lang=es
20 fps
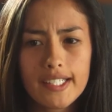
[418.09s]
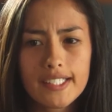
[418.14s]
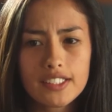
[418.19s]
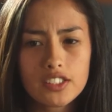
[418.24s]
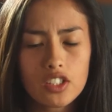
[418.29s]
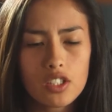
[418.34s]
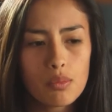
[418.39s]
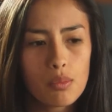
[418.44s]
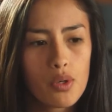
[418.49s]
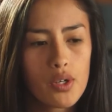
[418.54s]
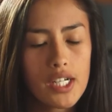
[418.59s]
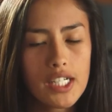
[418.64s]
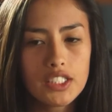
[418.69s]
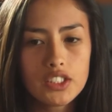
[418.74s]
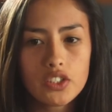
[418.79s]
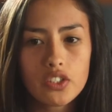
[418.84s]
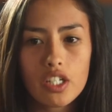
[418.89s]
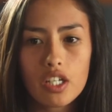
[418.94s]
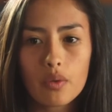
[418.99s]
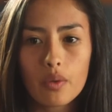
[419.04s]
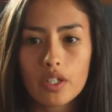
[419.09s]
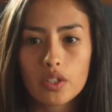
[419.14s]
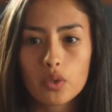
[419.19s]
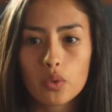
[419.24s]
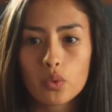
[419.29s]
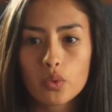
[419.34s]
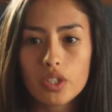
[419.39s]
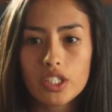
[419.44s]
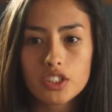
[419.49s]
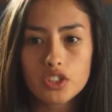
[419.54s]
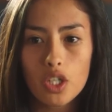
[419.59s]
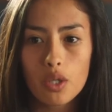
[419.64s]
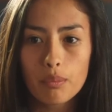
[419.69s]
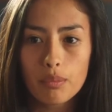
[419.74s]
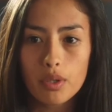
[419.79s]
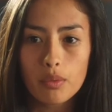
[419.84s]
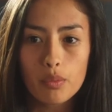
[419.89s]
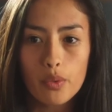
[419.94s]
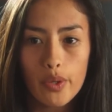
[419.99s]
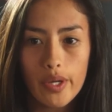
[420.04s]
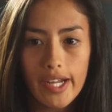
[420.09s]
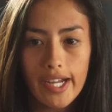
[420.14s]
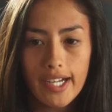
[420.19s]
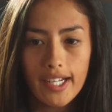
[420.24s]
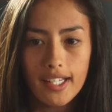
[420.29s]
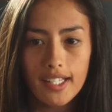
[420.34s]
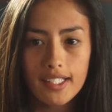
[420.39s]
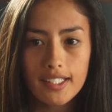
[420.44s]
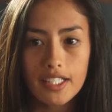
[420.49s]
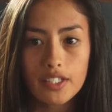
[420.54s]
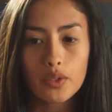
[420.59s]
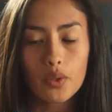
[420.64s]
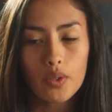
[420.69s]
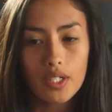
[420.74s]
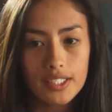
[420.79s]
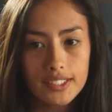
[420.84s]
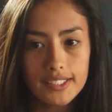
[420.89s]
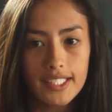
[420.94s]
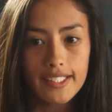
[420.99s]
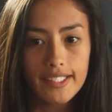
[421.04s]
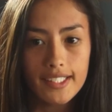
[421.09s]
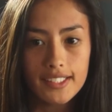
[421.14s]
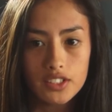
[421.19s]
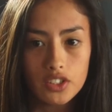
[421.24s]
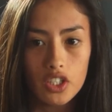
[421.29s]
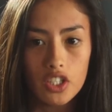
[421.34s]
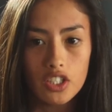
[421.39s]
Es como eso, que cuando uno es hombre o mujer, le tocan ciertas